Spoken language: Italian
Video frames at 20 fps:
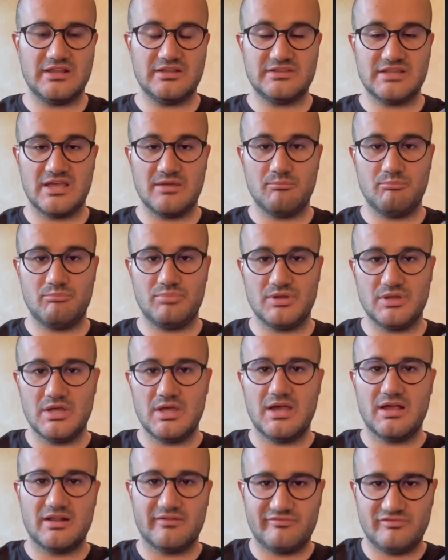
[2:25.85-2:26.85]
ai tempi,
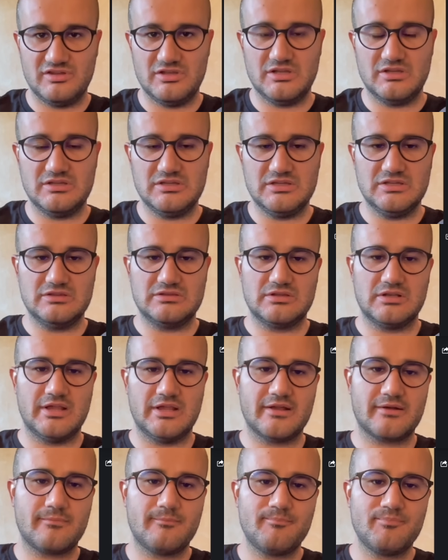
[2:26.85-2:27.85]
alla fine di
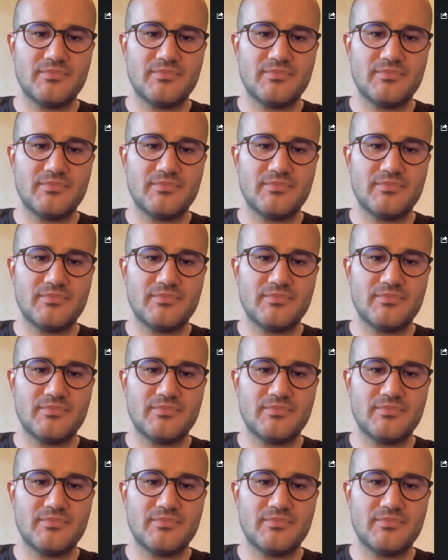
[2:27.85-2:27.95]
Hitler.